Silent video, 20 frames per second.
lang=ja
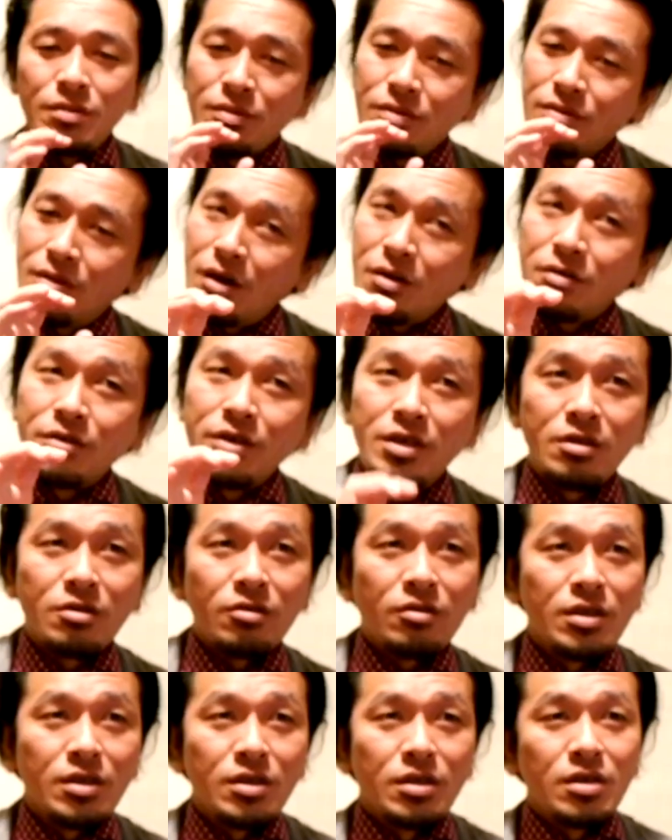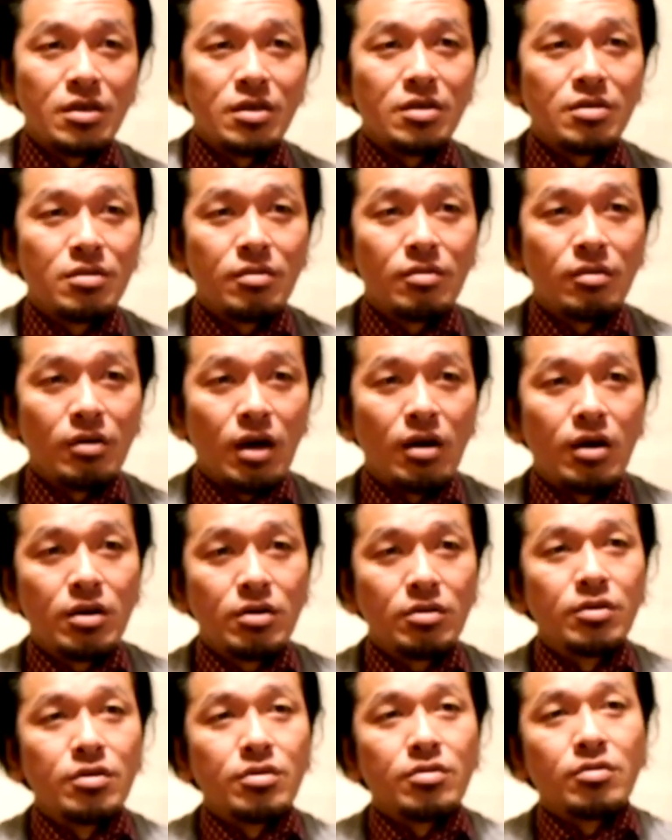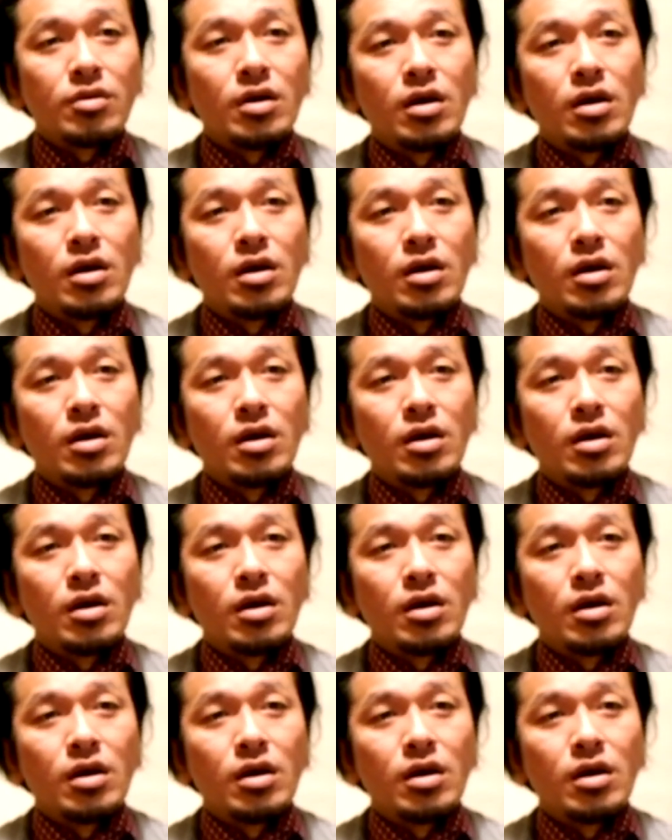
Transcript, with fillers: 吐く息とかで湿度変わるんでしょうか。